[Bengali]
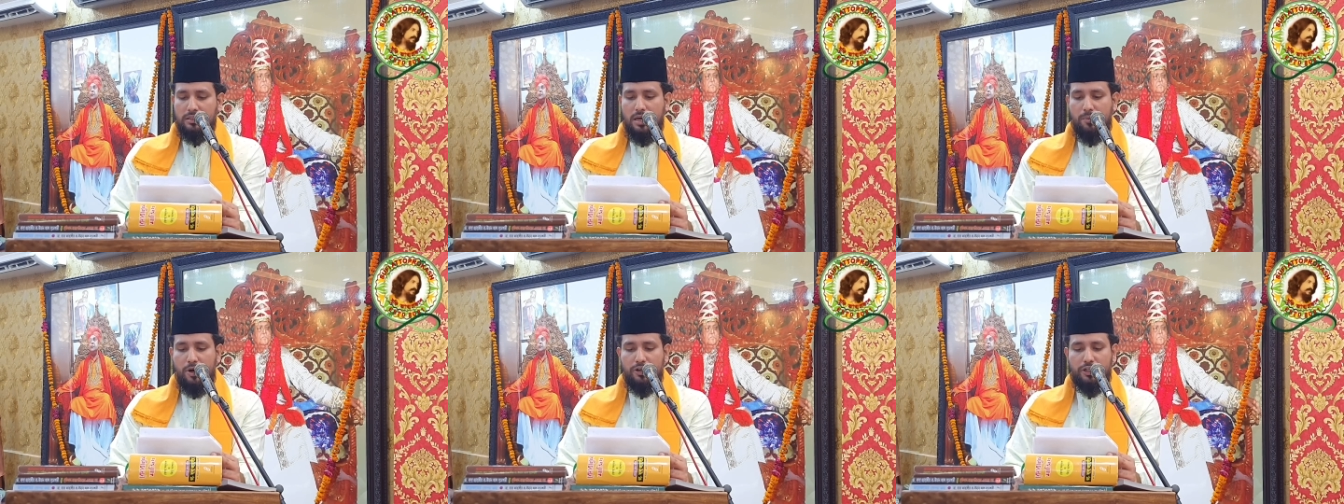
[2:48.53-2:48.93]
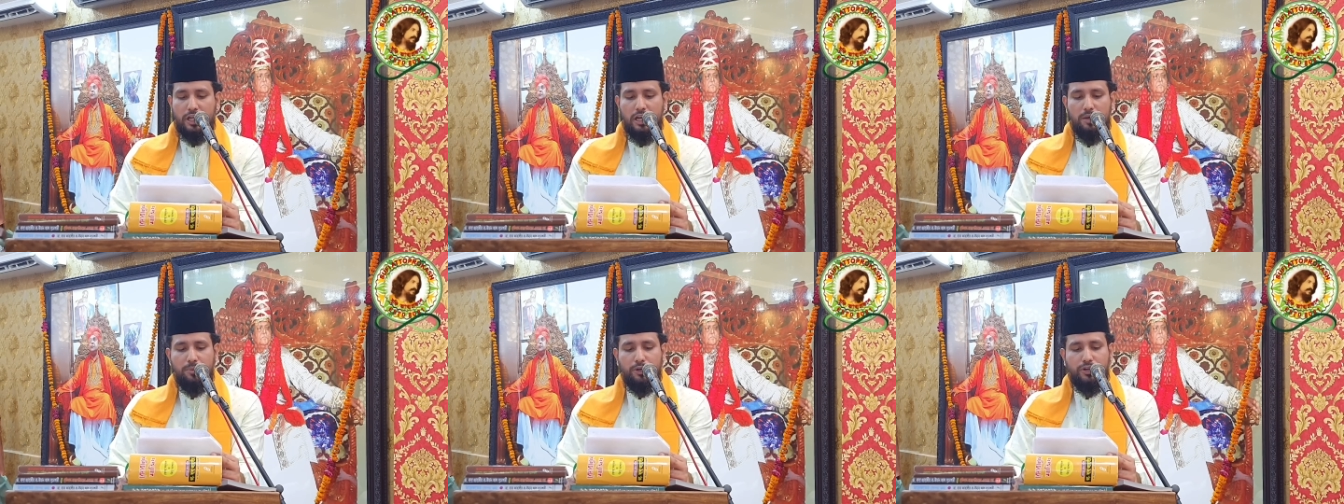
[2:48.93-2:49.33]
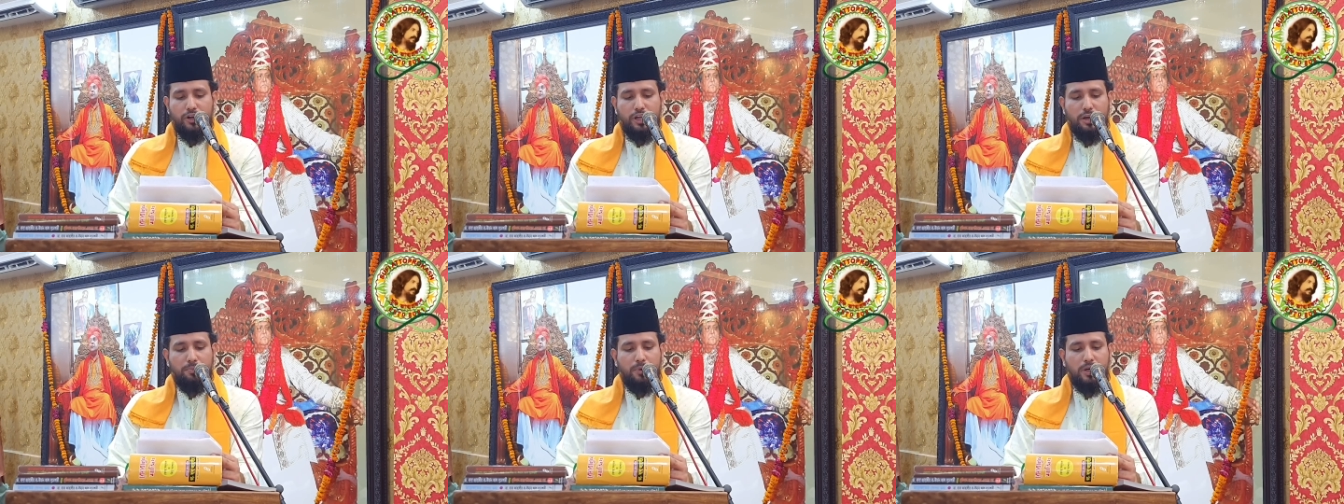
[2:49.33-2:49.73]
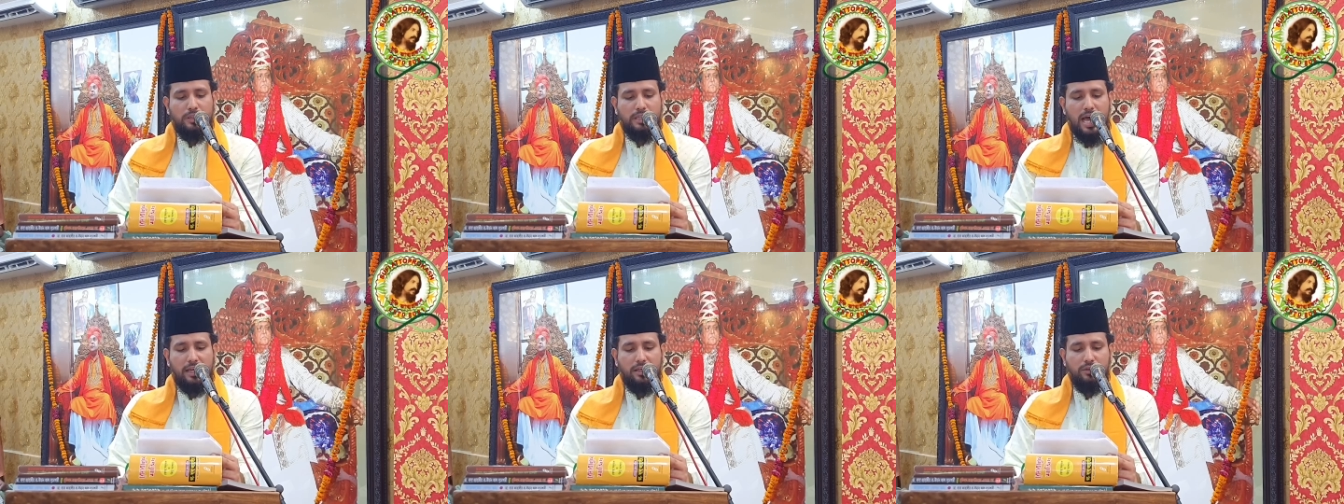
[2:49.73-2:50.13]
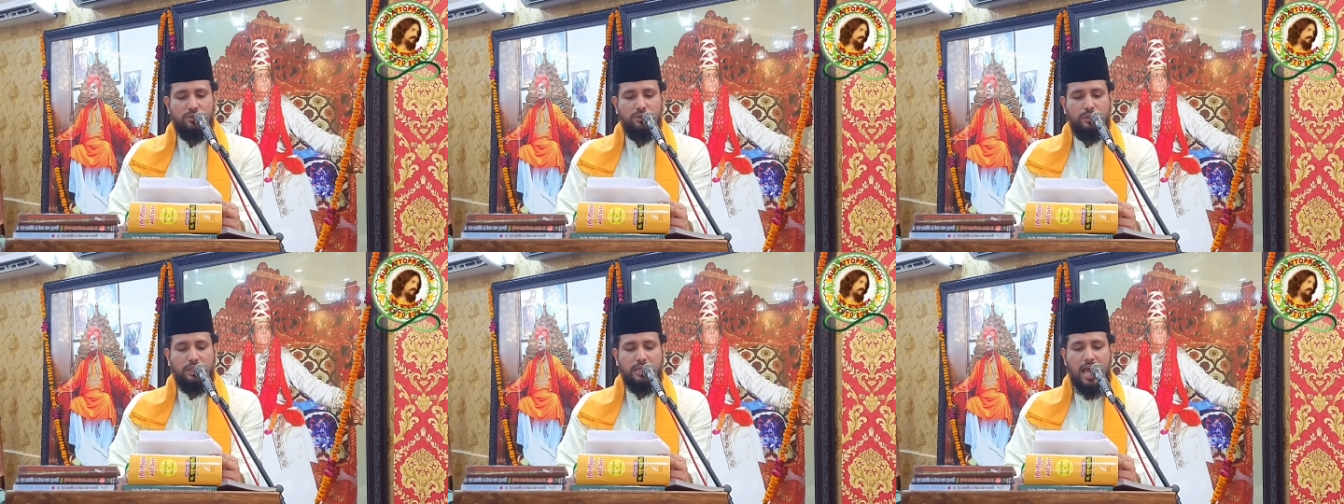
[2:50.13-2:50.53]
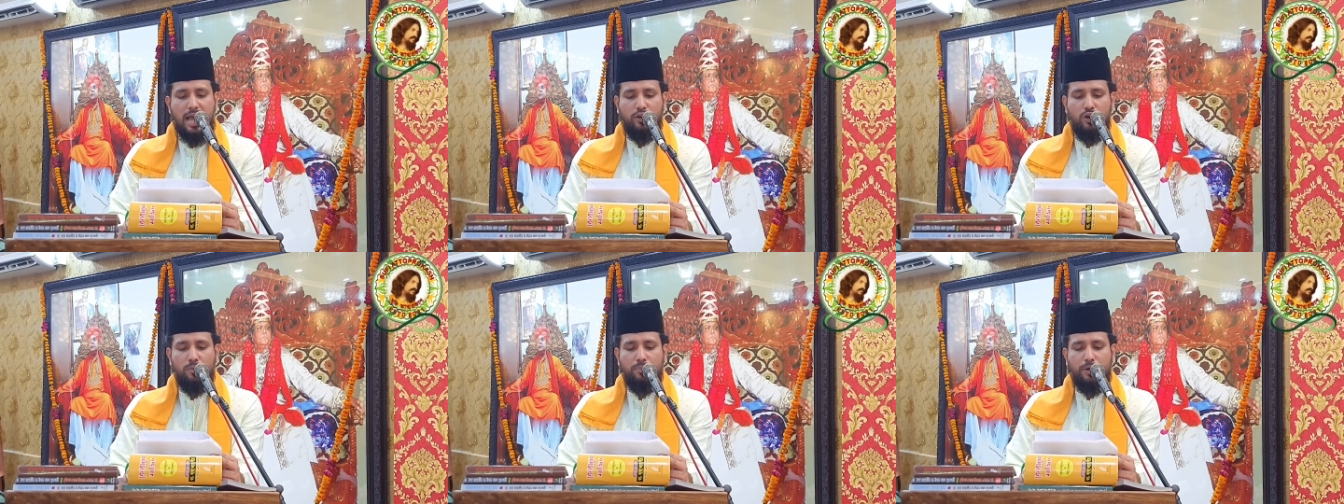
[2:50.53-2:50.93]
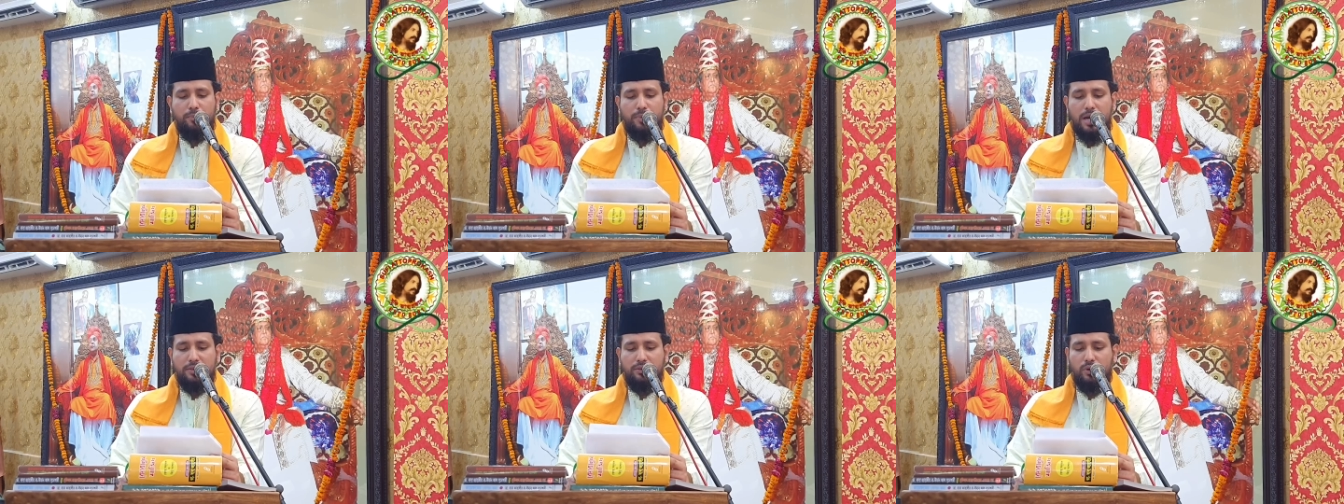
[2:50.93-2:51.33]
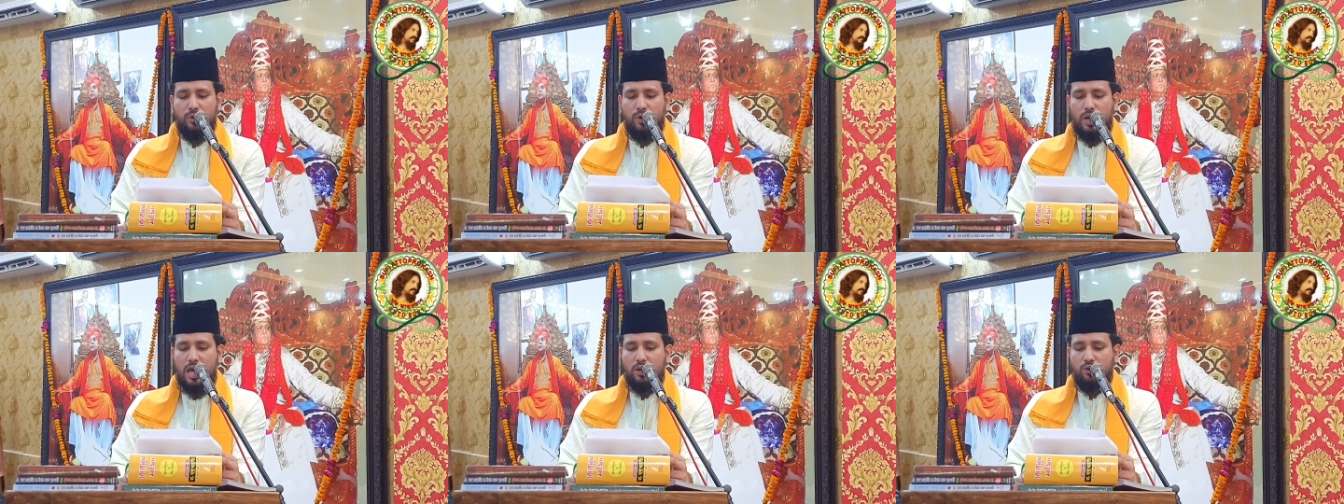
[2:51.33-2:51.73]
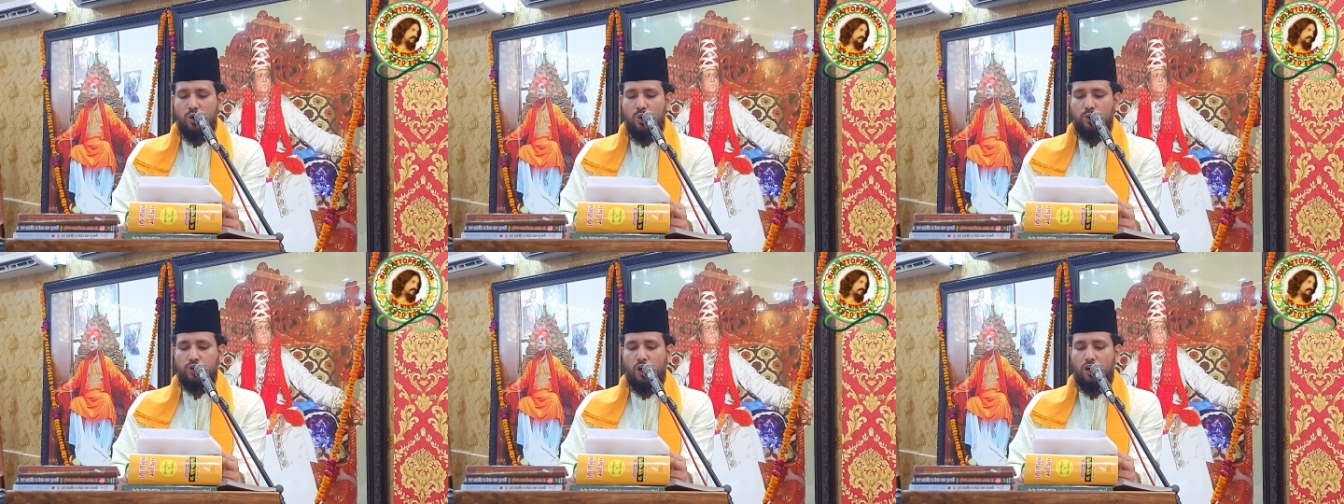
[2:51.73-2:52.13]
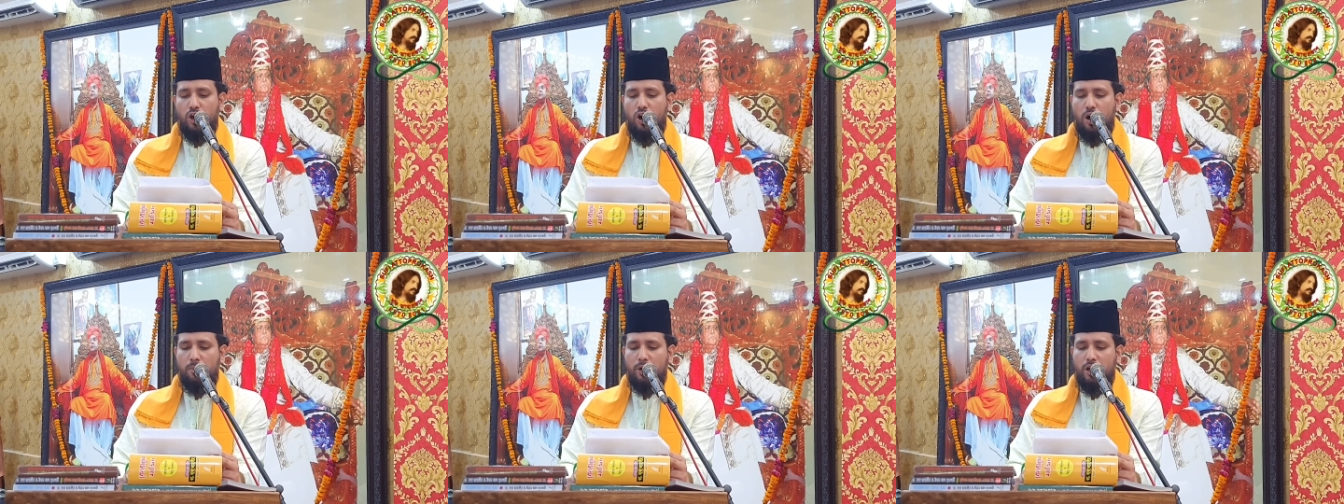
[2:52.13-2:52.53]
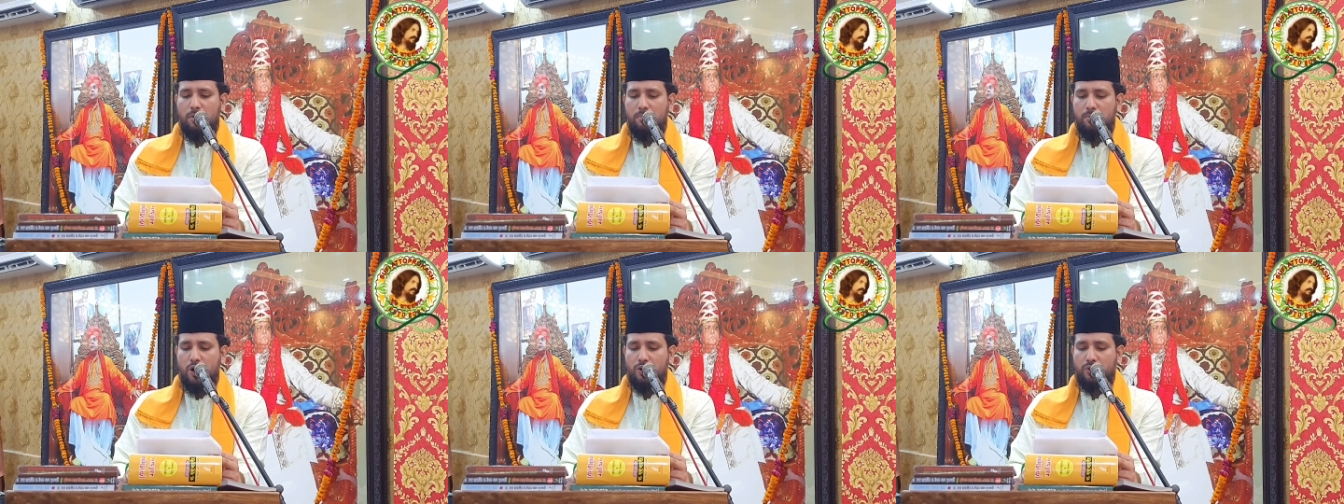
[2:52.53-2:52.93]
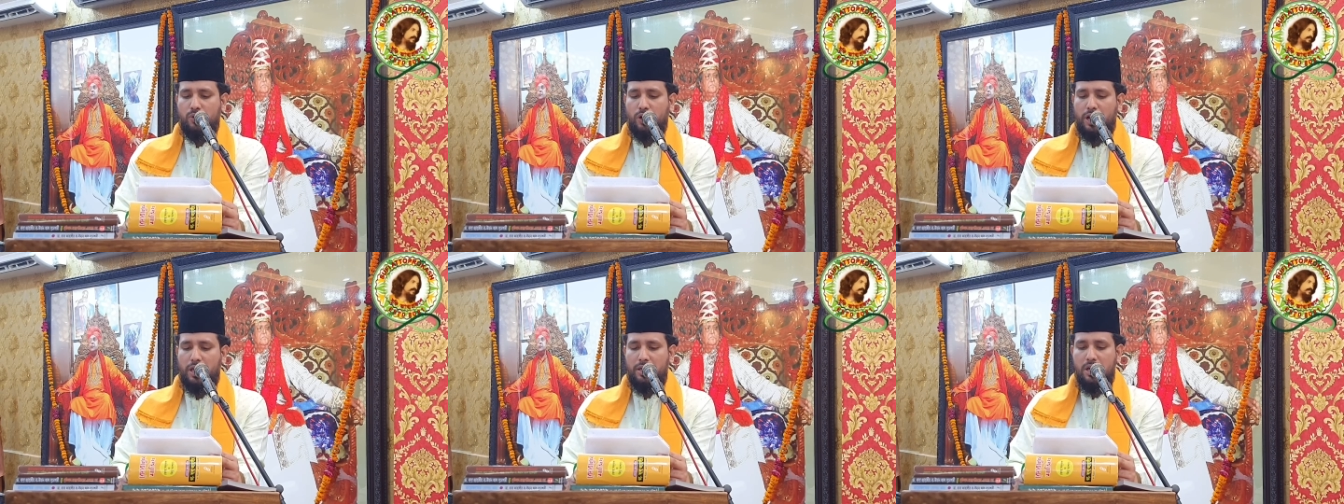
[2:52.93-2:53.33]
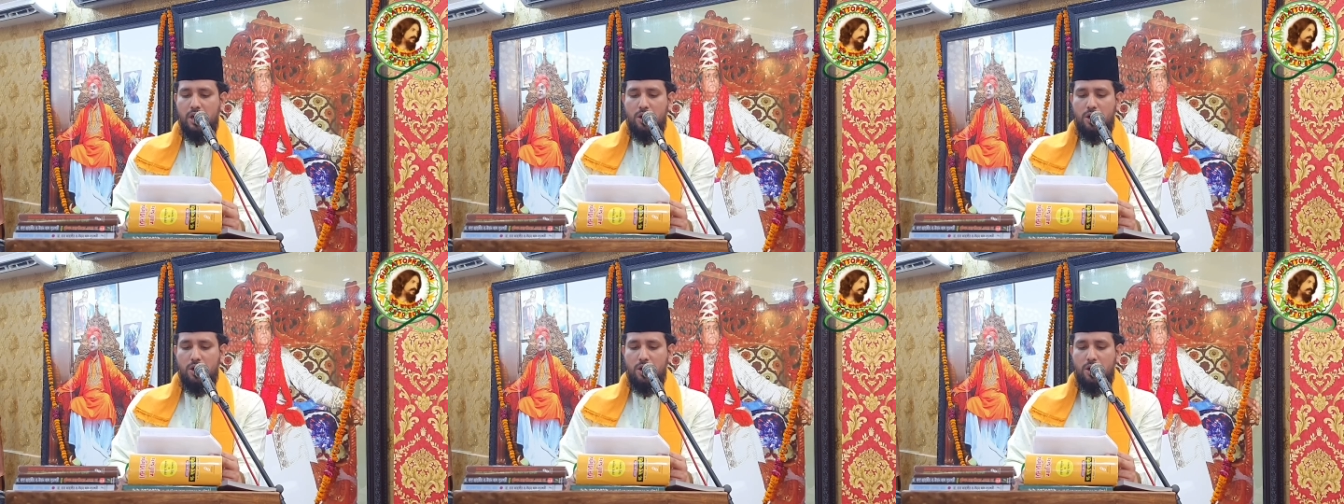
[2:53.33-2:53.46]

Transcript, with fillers: যেমন টেলিভিশনের পর্দায় কিছুদিন আগেও বিভ্রান্ত করার কৌশল অবলম্বন করে